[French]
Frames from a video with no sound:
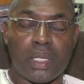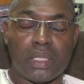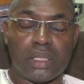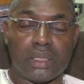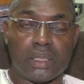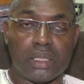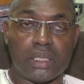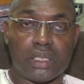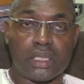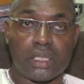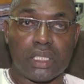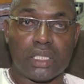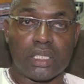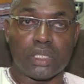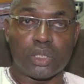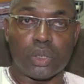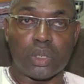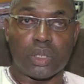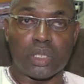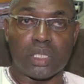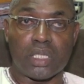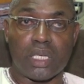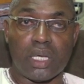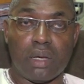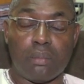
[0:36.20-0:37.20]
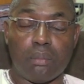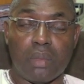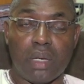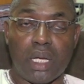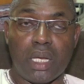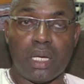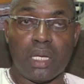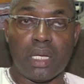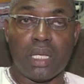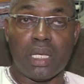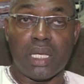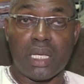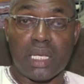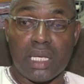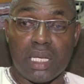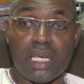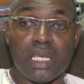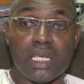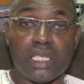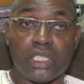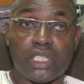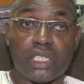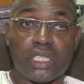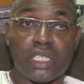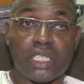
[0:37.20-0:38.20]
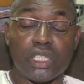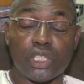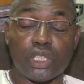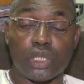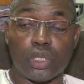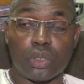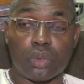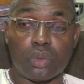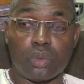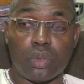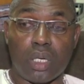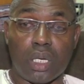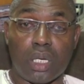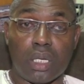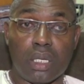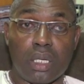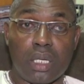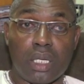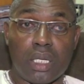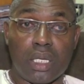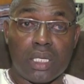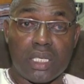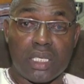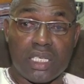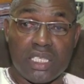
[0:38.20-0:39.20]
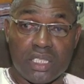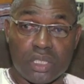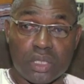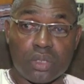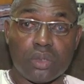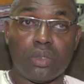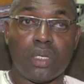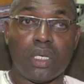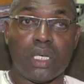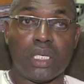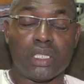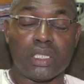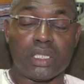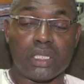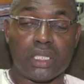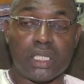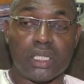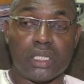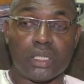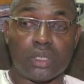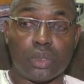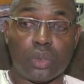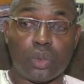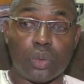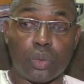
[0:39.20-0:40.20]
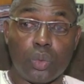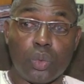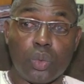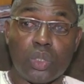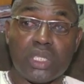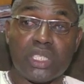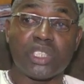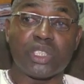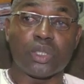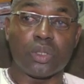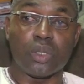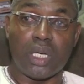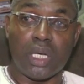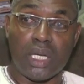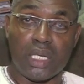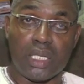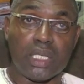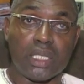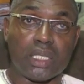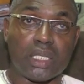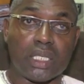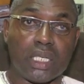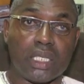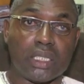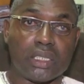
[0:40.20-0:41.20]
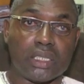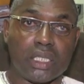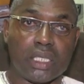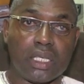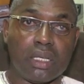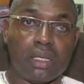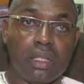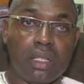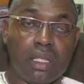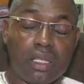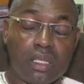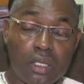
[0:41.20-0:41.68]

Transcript: C'est Giguinchor qui a mal. Et les Giguinchorois qui sont à Giguinchor ou qui sont à l'étranger,